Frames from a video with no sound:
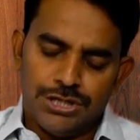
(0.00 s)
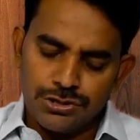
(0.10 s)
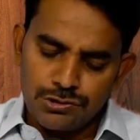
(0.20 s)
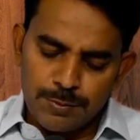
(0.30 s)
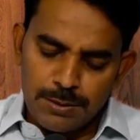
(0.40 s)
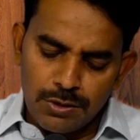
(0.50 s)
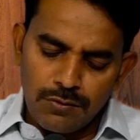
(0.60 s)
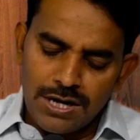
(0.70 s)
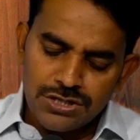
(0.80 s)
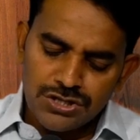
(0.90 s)
యేసుప్రభుల
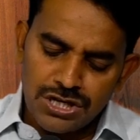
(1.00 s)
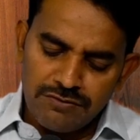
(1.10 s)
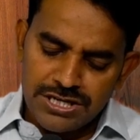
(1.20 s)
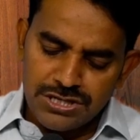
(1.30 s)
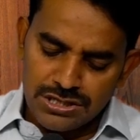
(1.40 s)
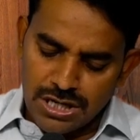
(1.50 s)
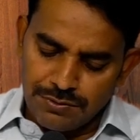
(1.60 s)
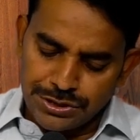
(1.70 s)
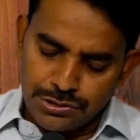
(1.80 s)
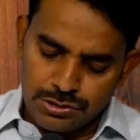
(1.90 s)
వారిని సిలువేసిన
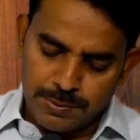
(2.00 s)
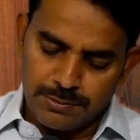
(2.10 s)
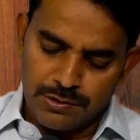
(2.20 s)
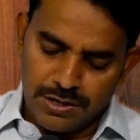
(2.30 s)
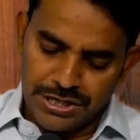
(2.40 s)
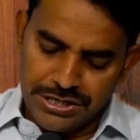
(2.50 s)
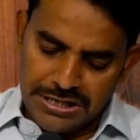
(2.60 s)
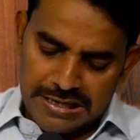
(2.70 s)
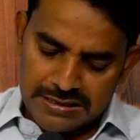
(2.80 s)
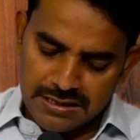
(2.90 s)
తర్వాత తర్వాత ప్రభుల వారు
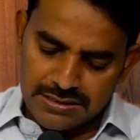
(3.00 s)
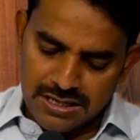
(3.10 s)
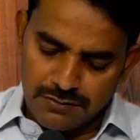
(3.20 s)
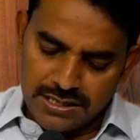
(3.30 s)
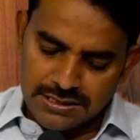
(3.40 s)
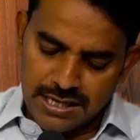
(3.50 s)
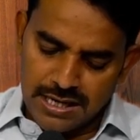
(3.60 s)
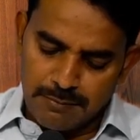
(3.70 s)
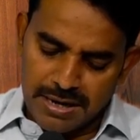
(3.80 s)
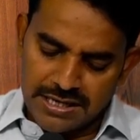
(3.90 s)
ఎన్ని గంటల తర్వాత
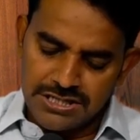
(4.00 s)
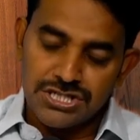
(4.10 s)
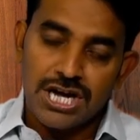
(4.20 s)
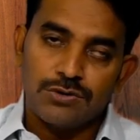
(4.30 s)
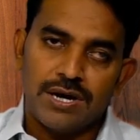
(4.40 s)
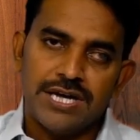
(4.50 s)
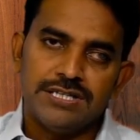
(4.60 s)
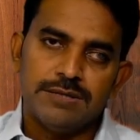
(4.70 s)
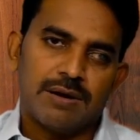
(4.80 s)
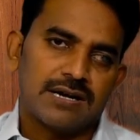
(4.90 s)
మరణించారు
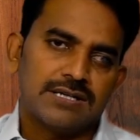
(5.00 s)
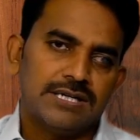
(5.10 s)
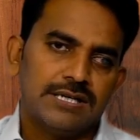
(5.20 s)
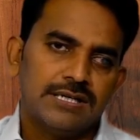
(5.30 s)
అనేది మనకి